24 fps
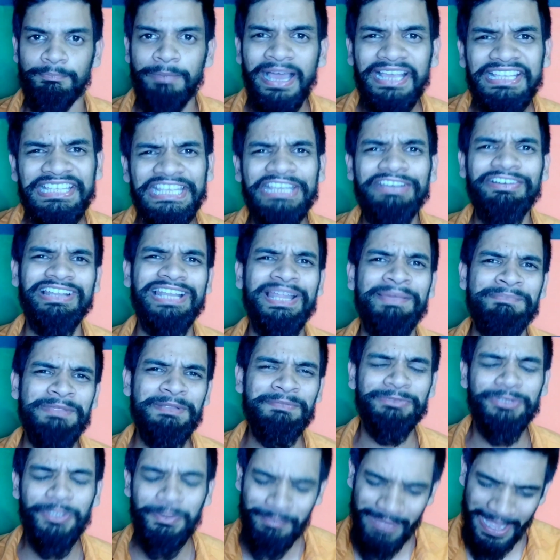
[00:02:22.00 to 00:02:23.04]
भाई ये वाला
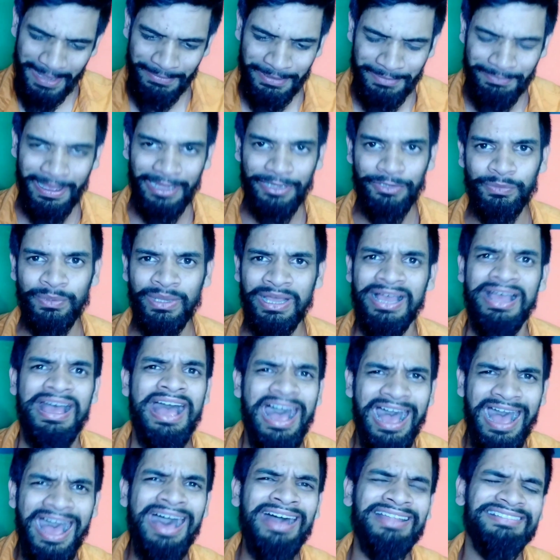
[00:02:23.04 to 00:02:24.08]
मीम तो मैं भी मानूंगा
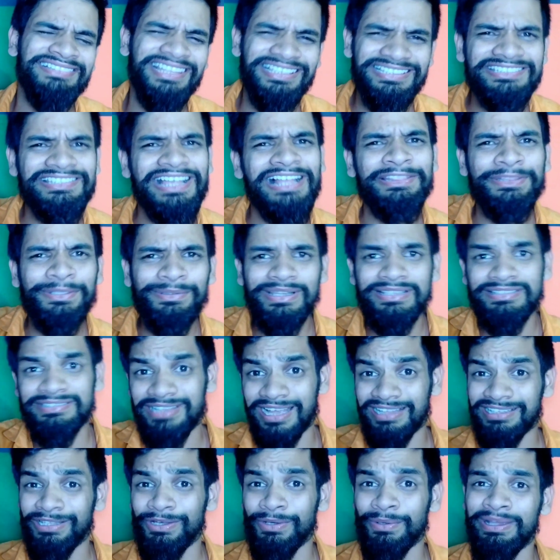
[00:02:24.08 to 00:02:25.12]
हाँ दस साल थोड़ा
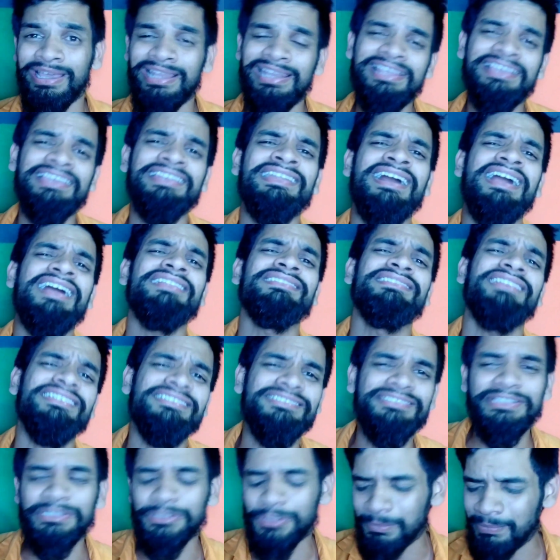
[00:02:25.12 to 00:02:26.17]
ज्यादा हो गया लेकिन हाँ
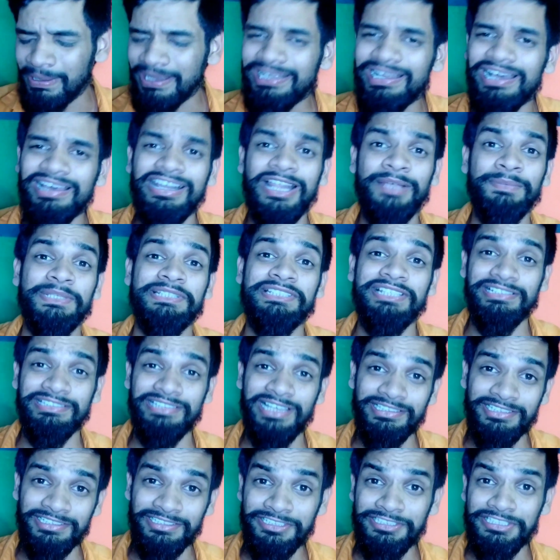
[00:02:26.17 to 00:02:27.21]
दस दिन तो भाई आराम से चल
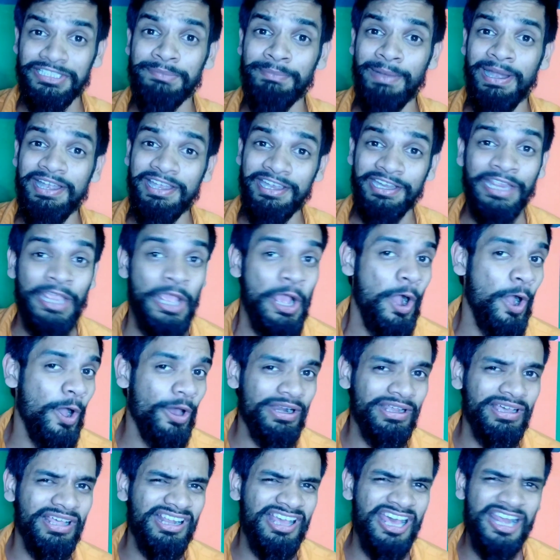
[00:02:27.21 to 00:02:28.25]
जाती थी इसकी बैटरी
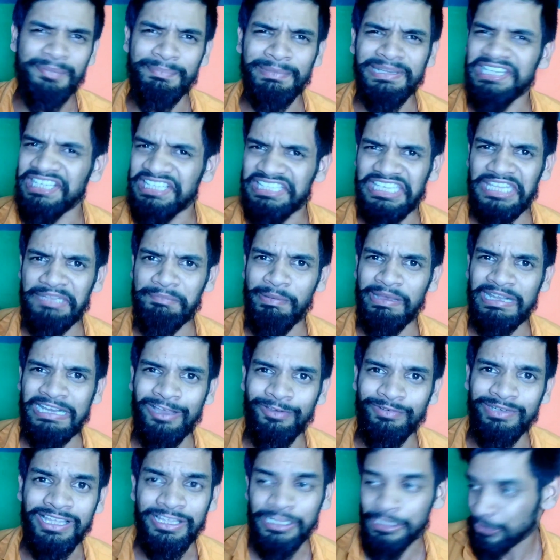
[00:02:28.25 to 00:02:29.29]
और अगर घर में लिट्टी
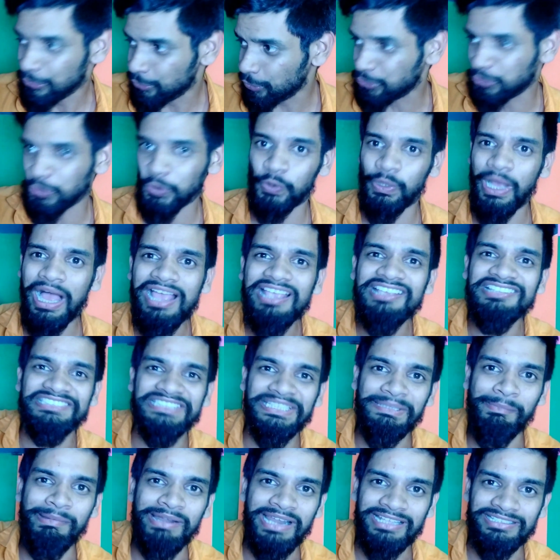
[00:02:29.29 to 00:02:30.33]
बनाओ ना तो चोखा
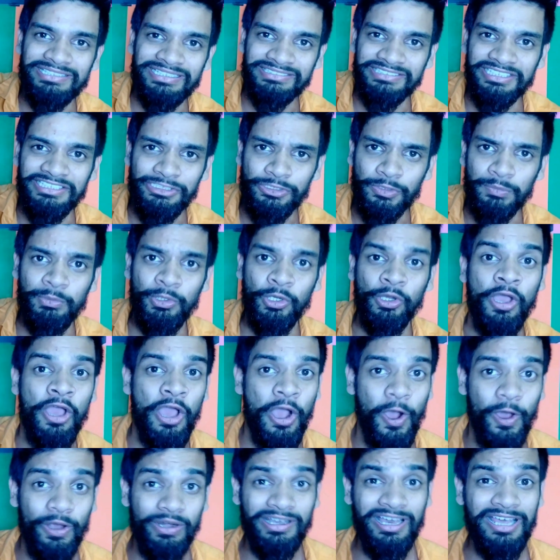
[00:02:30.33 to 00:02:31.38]
इससे बना सकते थे तुम लोग
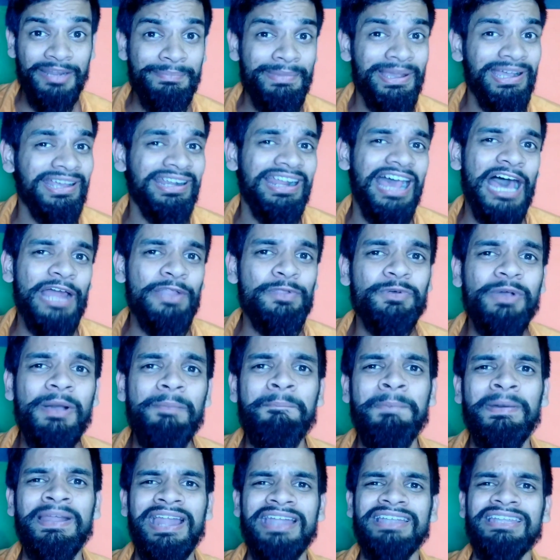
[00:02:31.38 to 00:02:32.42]
और घर में अगर आलू का
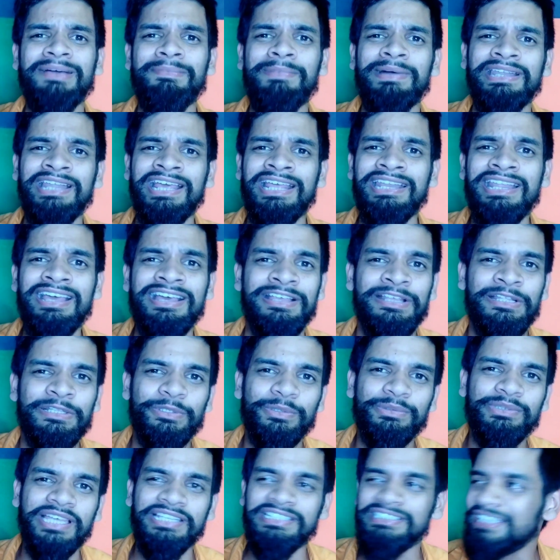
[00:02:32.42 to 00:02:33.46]
पराठा बनाया ना
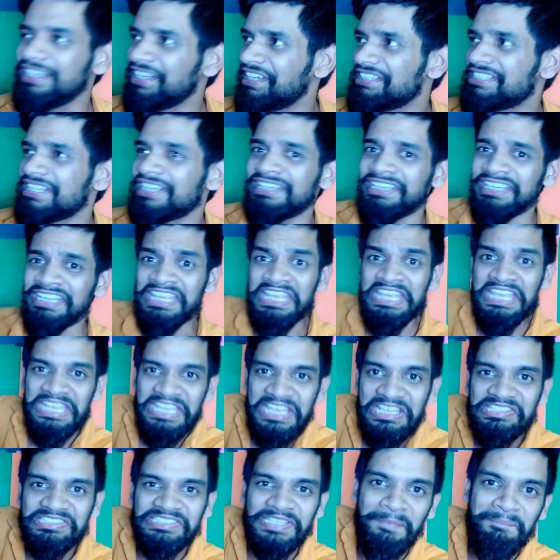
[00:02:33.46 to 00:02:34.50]
तो धनिया की चटनी
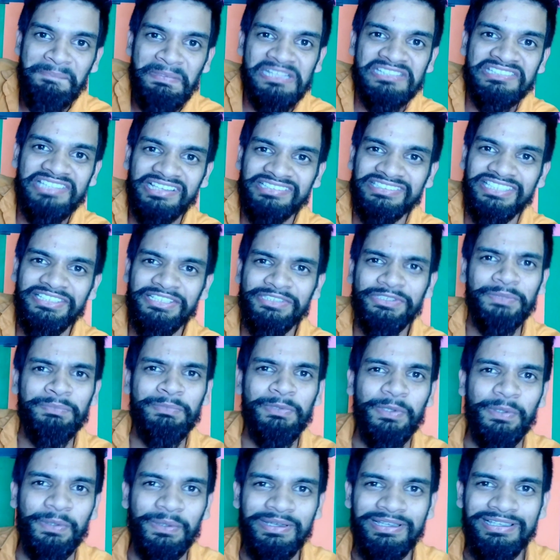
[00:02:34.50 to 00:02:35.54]
इससे पीस सकते थे तुम
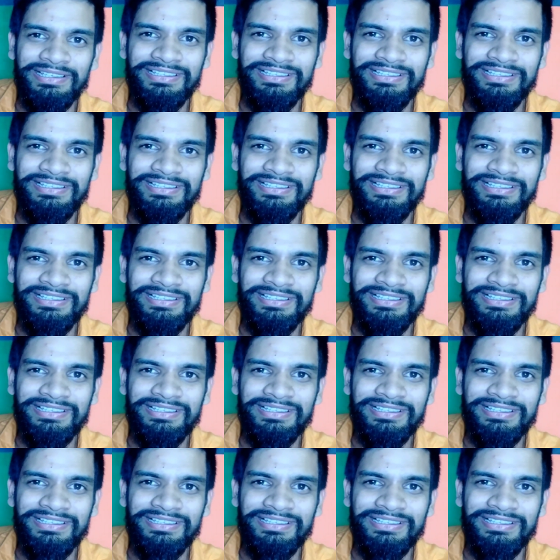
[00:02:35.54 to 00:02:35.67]
लोग